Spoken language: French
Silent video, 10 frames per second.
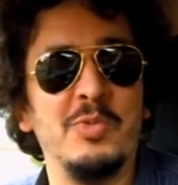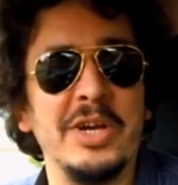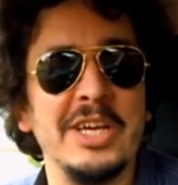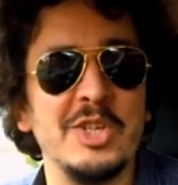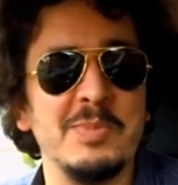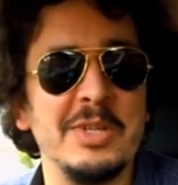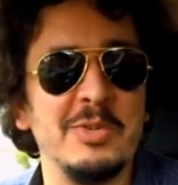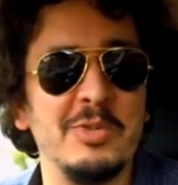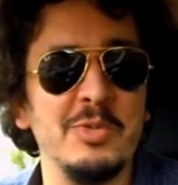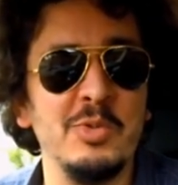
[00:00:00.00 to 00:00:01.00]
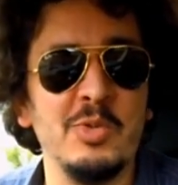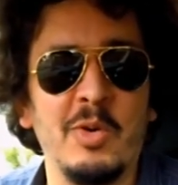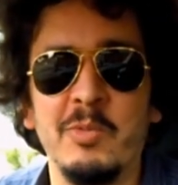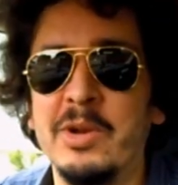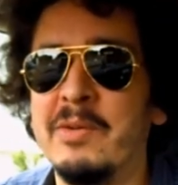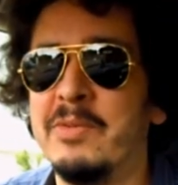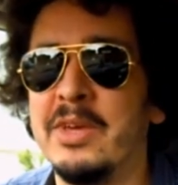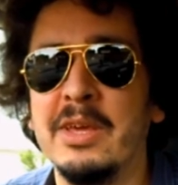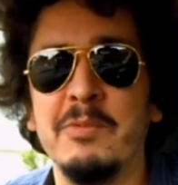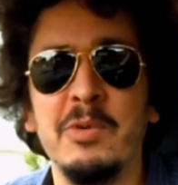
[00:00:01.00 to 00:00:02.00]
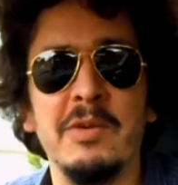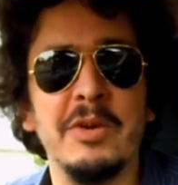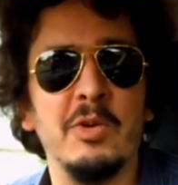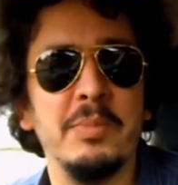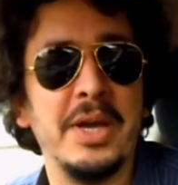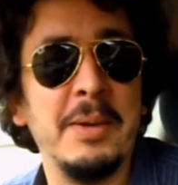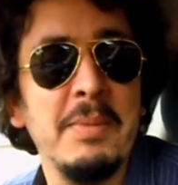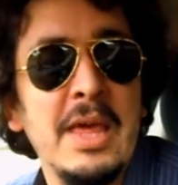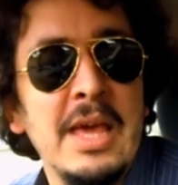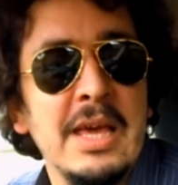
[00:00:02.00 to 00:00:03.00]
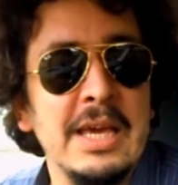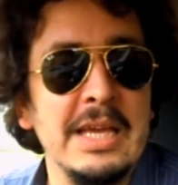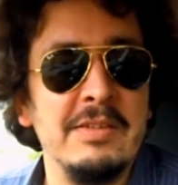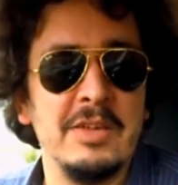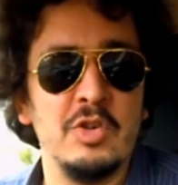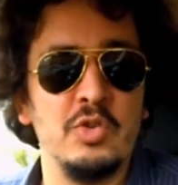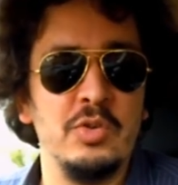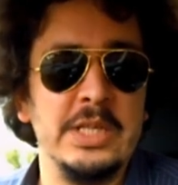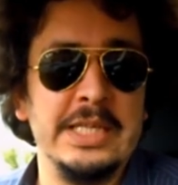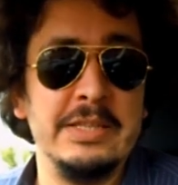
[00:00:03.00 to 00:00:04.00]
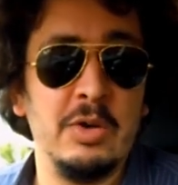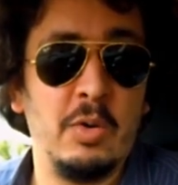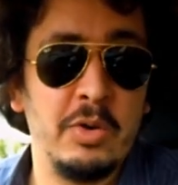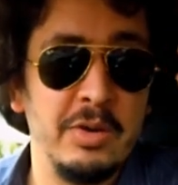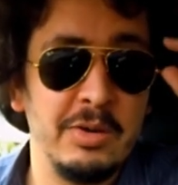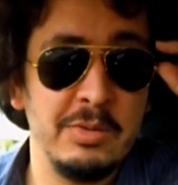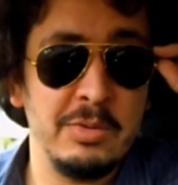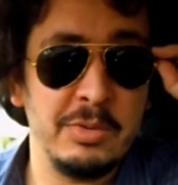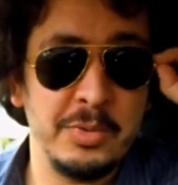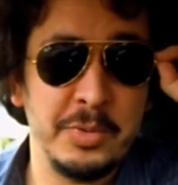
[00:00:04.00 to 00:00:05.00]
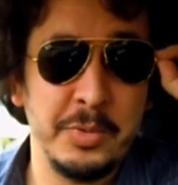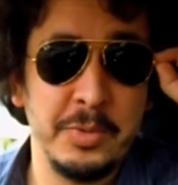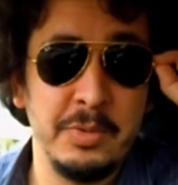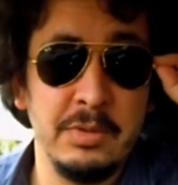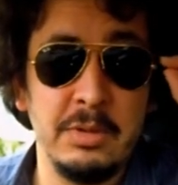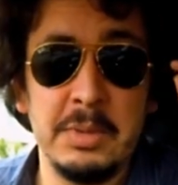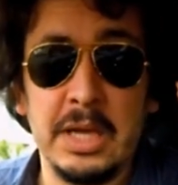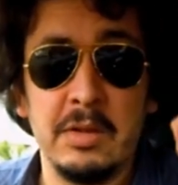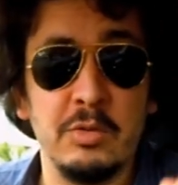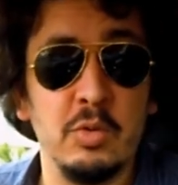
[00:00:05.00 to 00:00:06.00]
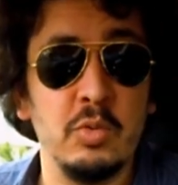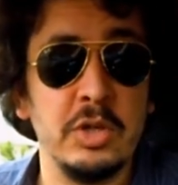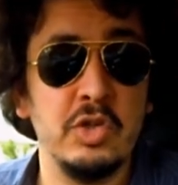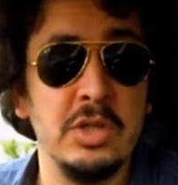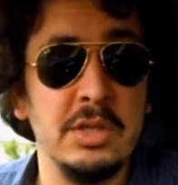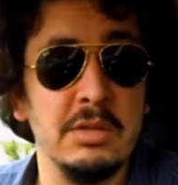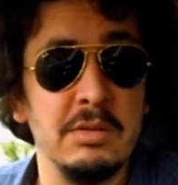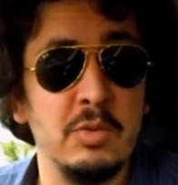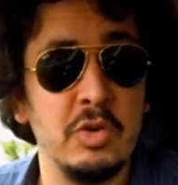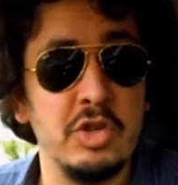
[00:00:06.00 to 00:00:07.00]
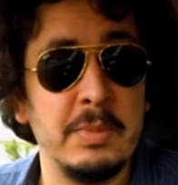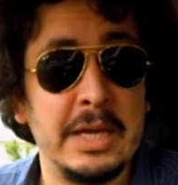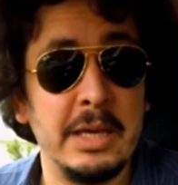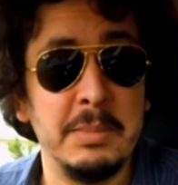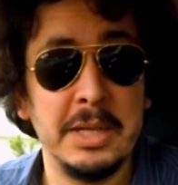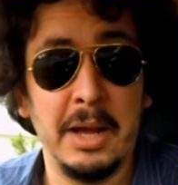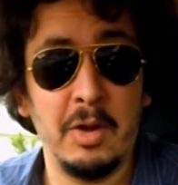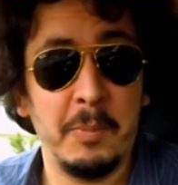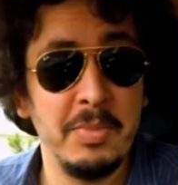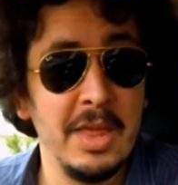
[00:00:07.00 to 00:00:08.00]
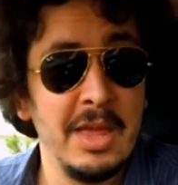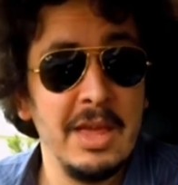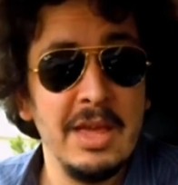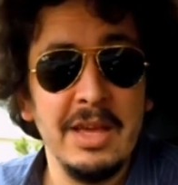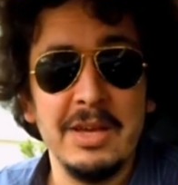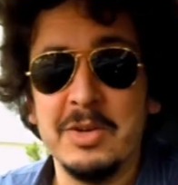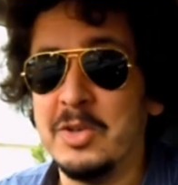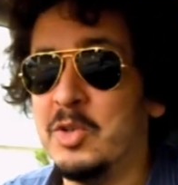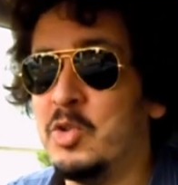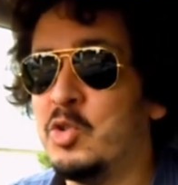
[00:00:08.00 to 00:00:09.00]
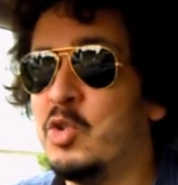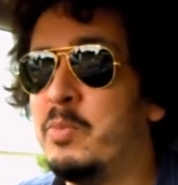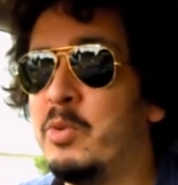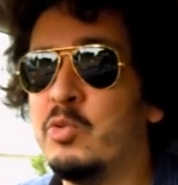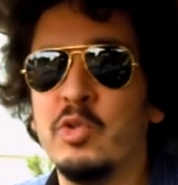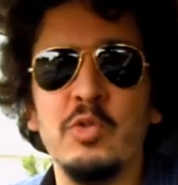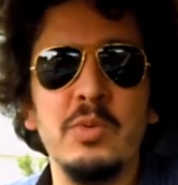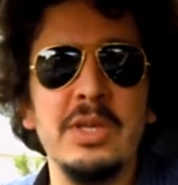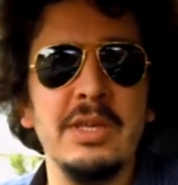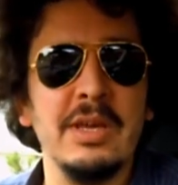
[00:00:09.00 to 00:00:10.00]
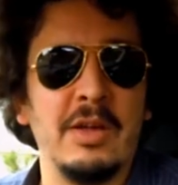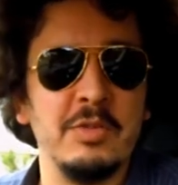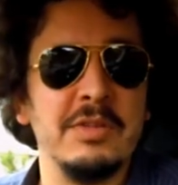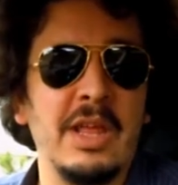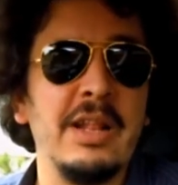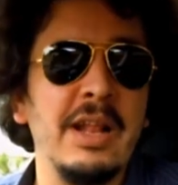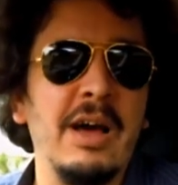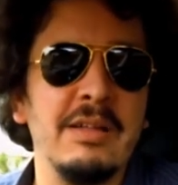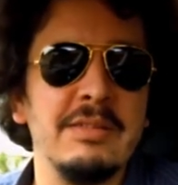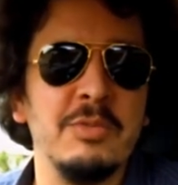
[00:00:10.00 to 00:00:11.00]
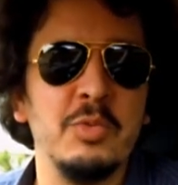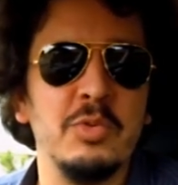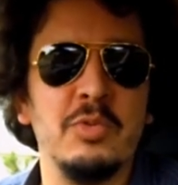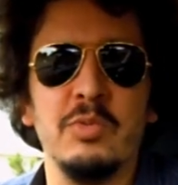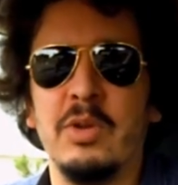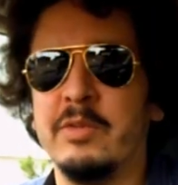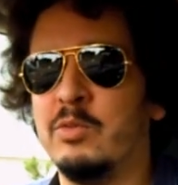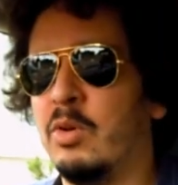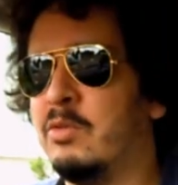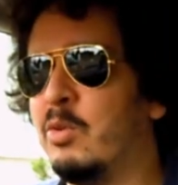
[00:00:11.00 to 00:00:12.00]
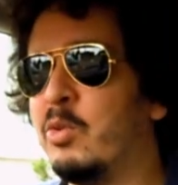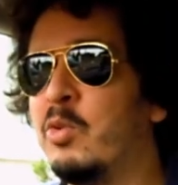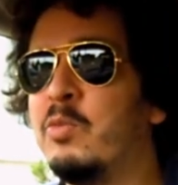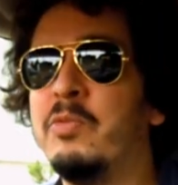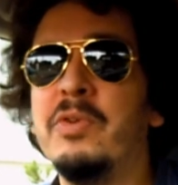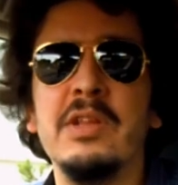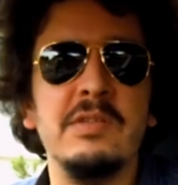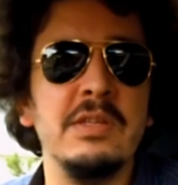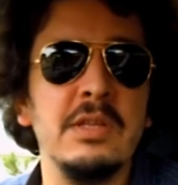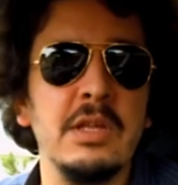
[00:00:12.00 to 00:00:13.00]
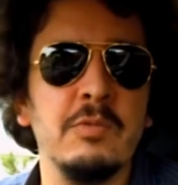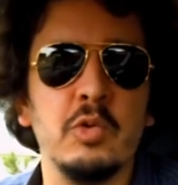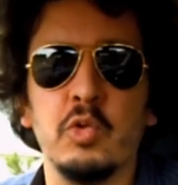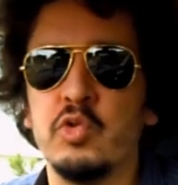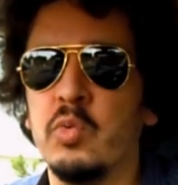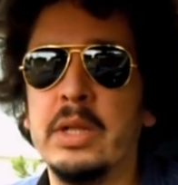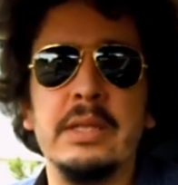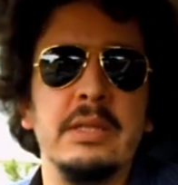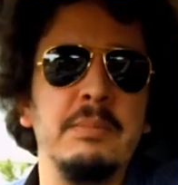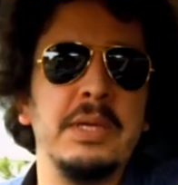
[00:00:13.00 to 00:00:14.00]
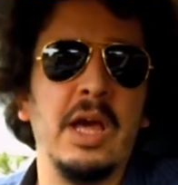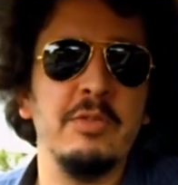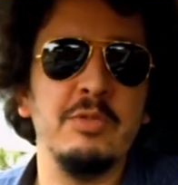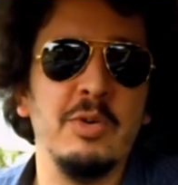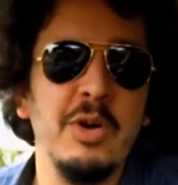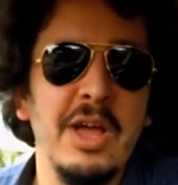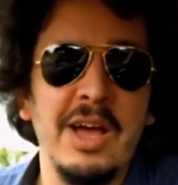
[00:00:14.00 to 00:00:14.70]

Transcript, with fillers: du, voyage, bien entendu, donc vous l'avez, vous l'avez compris. Il s'agit donc d'immigration d'origine, d'origine maghrébine. Alors, euh, je ne peux aujourd'hui, à ce stade-là de, la situation, que vous féliciter de votre choix d'immigration.